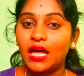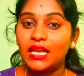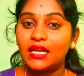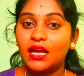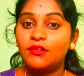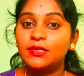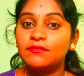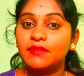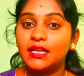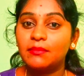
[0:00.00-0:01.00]
అలా
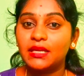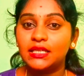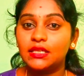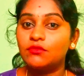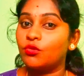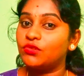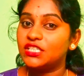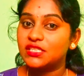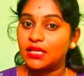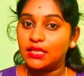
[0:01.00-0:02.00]
రావటం వల్ల మనకి
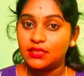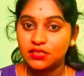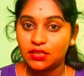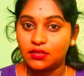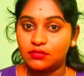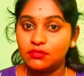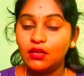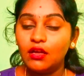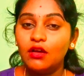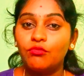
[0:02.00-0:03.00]
ఓవులేషన్ అనేది జరగదు
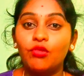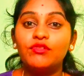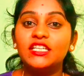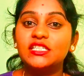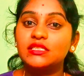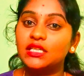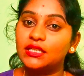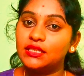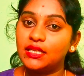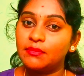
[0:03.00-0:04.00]
ఓవులేషన్
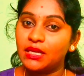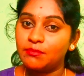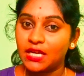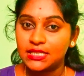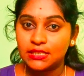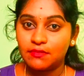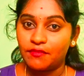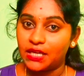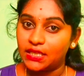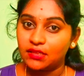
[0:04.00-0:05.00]
జరిగితేనే మనం కన్సీవ్
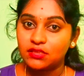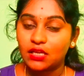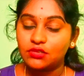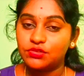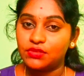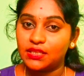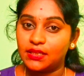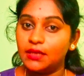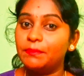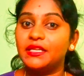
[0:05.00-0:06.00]
అవ్వడానికి ఛాన్స్
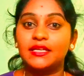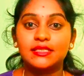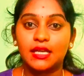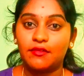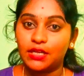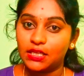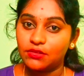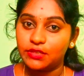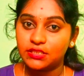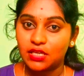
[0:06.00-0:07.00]
ఉంటుందండి పీరియడ్స్
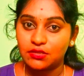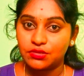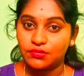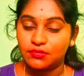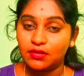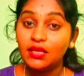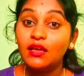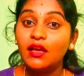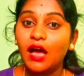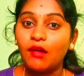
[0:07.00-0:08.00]
రావడానికి కూడా ఛాన్స్ ఉంటుంది
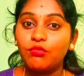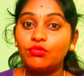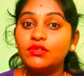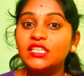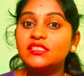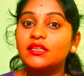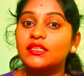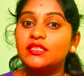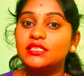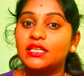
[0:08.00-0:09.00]
ఆ ఓవులేషన్
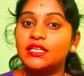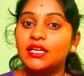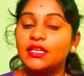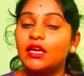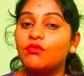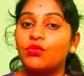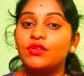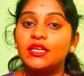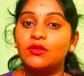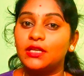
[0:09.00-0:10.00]
అనేది జరగడానికి ఆ
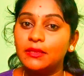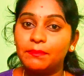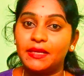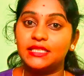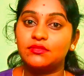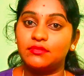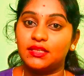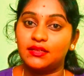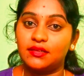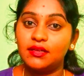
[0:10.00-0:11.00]
ఓవరీలో అనేది ప్లేస్
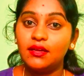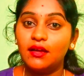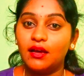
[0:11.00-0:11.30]
ఉంటుందండి